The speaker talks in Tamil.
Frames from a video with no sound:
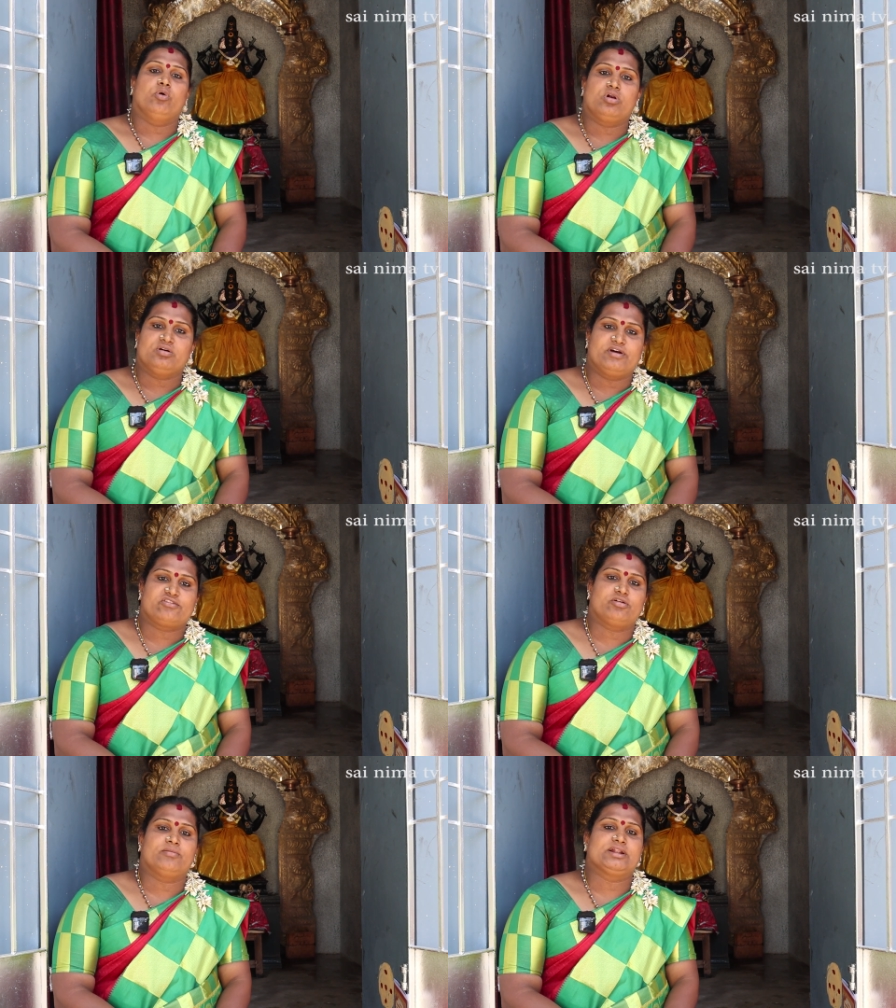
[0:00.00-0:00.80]
போன
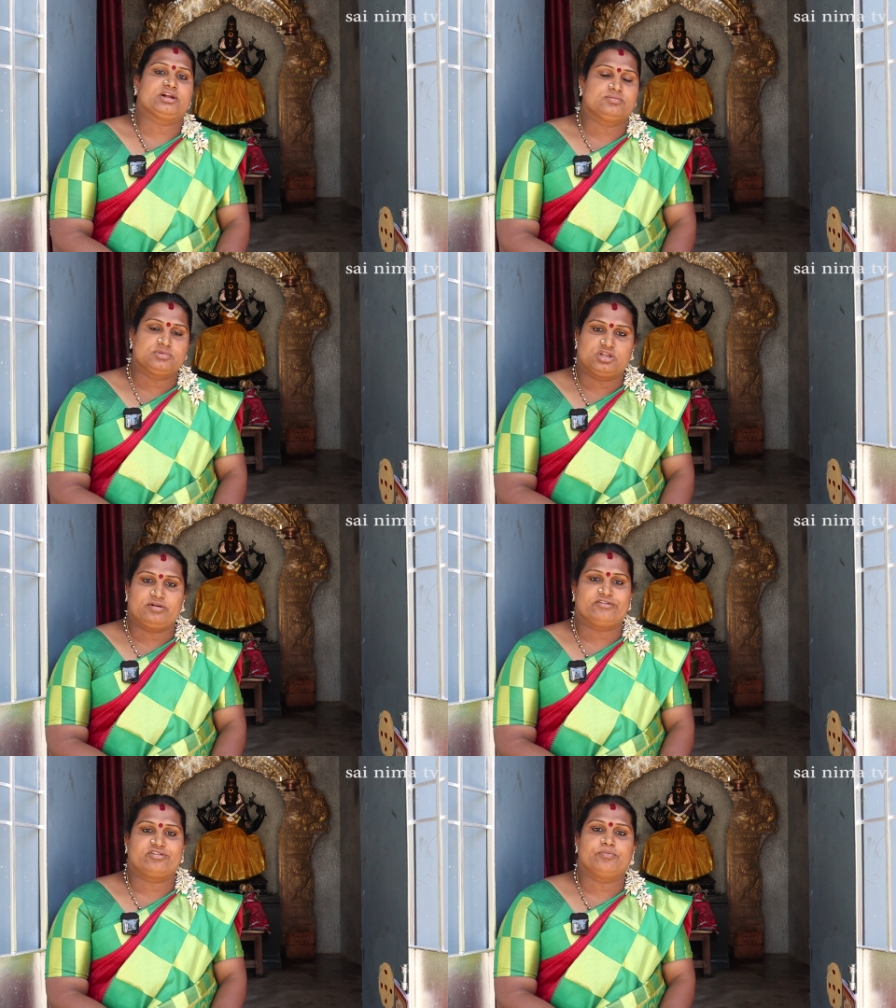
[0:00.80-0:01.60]
வருஷம் அதுக்கு
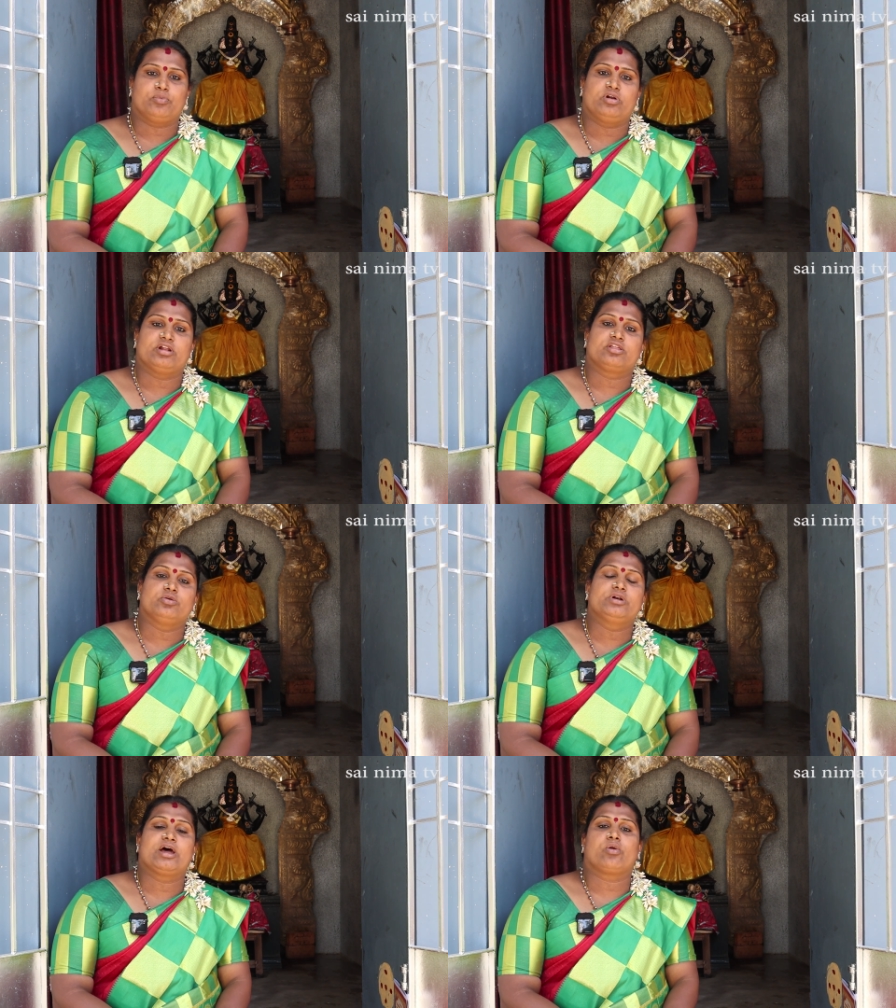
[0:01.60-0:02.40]
முந்தின வருஷம் போன்ற
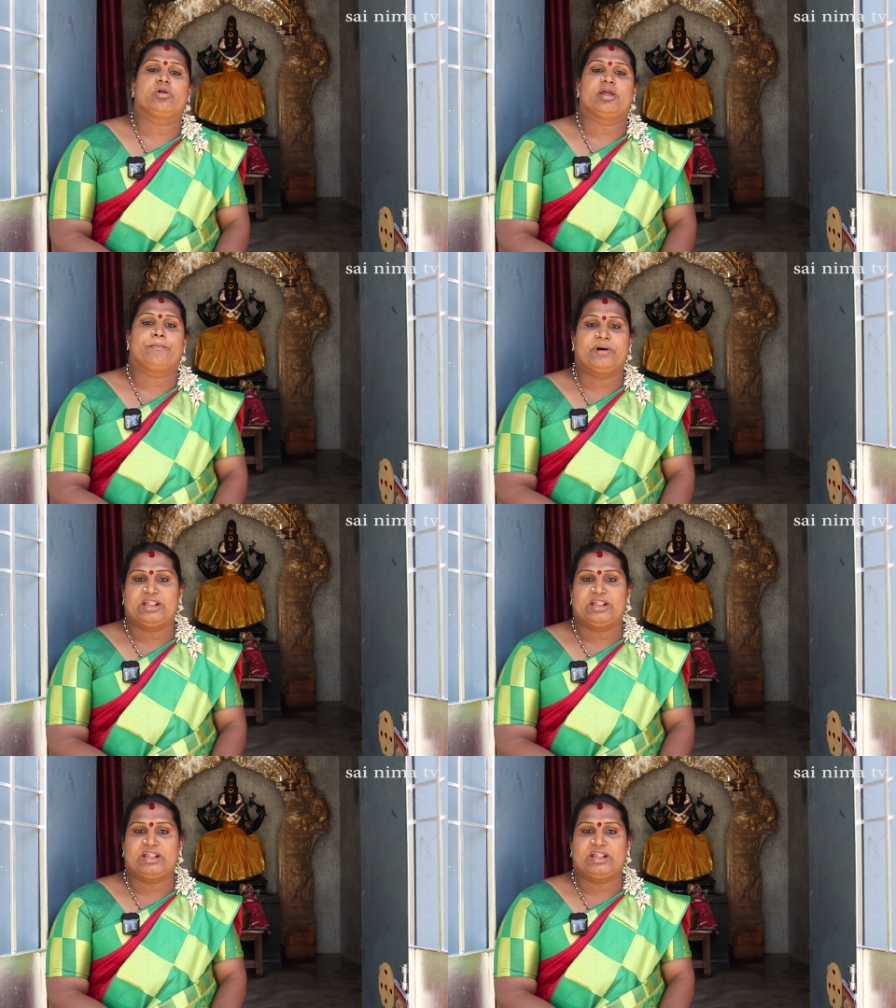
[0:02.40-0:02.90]
திருவிழாவுடைய